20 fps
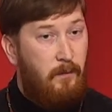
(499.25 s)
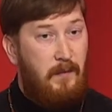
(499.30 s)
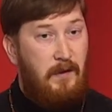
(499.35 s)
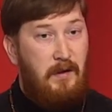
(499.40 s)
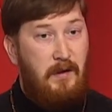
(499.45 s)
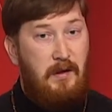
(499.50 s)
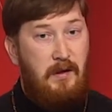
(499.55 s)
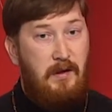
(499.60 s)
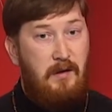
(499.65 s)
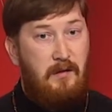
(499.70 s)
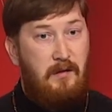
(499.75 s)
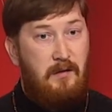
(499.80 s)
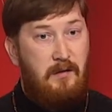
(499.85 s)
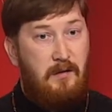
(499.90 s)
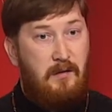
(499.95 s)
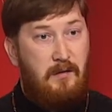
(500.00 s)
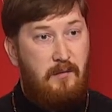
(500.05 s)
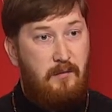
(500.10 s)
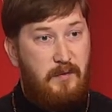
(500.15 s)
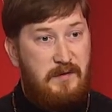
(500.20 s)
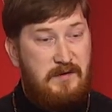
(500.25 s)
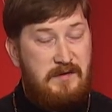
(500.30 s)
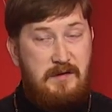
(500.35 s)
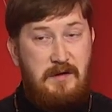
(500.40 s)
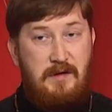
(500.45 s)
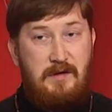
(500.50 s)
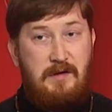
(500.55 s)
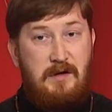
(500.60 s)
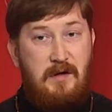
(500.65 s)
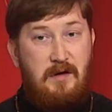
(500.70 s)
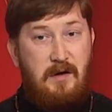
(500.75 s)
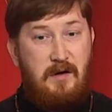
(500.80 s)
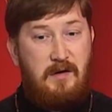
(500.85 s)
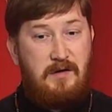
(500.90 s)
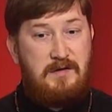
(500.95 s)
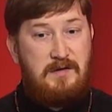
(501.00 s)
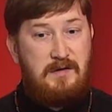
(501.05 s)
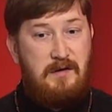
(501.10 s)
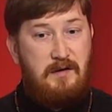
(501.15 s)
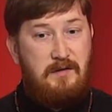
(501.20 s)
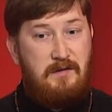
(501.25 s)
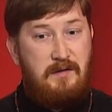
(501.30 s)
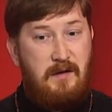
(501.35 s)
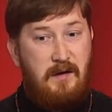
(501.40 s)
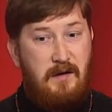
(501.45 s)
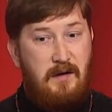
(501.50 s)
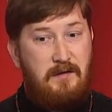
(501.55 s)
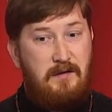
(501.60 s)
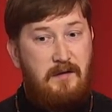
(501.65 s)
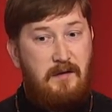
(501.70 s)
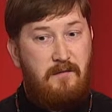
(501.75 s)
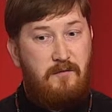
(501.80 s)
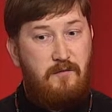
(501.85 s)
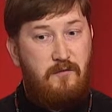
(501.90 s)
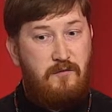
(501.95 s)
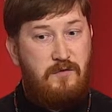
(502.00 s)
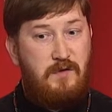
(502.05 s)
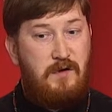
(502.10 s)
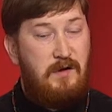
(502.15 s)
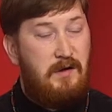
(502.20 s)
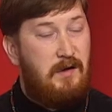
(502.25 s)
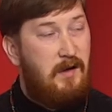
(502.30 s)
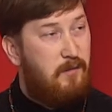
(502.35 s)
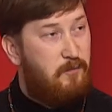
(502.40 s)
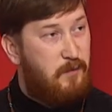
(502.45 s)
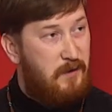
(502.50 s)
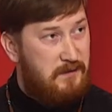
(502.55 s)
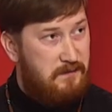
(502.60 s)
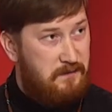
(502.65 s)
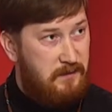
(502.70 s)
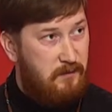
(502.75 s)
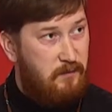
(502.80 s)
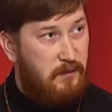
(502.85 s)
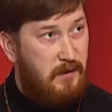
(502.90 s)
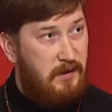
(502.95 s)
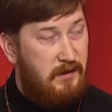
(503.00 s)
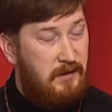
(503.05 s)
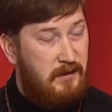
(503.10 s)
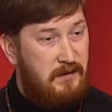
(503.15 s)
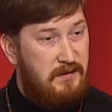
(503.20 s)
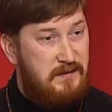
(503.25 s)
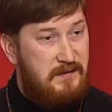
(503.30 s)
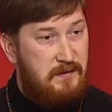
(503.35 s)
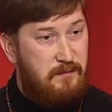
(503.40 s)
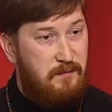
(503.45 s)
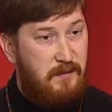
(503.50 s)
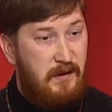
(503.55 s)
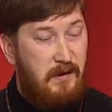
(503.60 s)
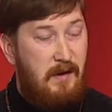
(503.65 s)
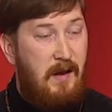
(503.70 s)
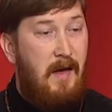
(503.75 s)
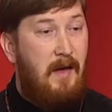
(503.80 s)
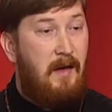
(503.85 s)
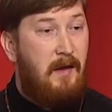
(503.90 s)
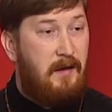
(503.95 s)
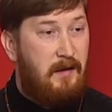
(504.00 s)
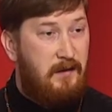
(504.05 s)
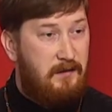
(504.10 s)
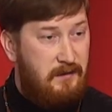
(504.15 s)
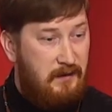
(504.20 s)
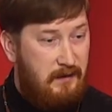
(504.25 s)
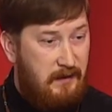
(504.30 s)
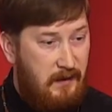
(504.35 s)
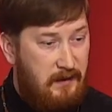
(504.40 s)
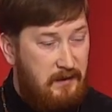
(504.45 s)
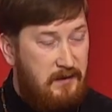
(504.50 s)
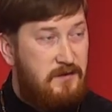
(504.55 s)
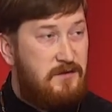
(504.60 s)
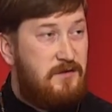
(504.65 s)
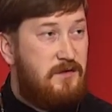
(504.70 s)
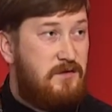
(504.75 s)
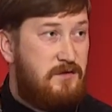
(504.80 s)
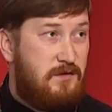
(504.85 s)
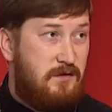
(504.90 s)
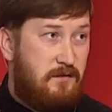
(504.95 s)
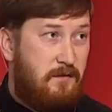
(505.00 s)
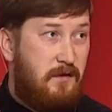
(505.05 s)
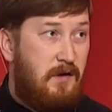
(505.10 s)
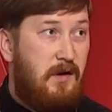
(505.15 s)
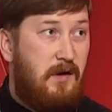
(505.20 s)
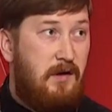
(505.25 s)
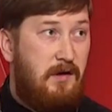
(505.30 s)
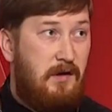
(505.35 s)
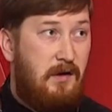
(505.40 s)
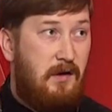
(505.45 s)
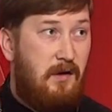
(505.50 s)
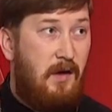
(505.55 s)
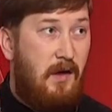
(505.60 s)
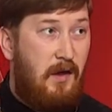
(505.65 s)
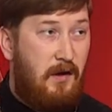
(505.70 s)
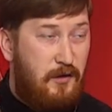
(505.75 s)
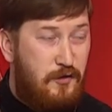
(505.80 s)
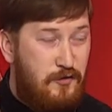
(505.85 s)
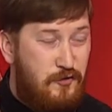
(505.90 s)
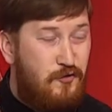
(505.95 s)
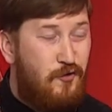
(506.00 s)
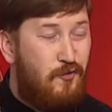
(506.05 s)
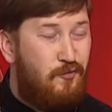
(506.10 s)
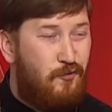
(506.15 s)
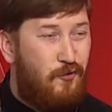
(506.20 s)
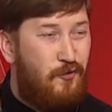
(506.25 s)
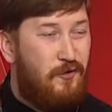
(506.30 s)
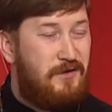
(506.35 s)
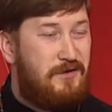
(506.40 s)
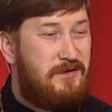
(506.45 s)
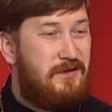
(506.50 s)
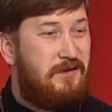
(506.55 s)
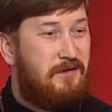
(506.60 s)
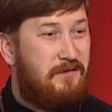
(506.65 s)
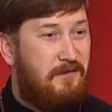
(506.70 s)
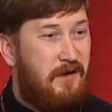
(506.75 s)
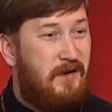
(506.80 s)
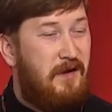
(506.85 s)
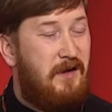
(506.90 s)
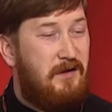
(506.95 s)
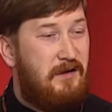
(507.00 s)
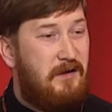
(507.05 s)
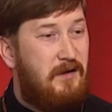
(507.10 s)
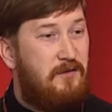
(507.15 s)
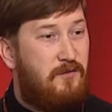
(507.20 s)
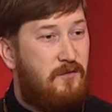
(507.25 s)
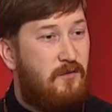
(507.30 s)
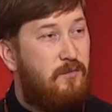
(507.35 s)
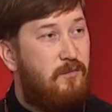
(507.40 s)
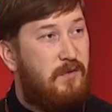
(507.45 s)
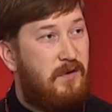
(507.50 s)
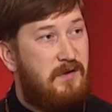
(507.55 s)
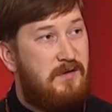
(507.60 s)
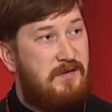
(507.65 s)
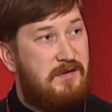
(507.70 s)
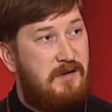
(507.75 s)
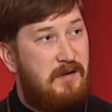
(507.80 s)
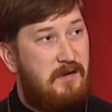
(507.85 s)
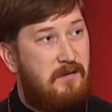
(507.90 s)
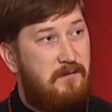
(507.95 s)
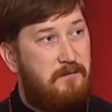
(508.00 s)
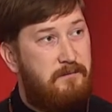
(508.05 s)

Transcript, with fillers: И последний акцент – это внутреннее опять внимание к себе, и это, конечно же, творение, еще больше творение добрых дел.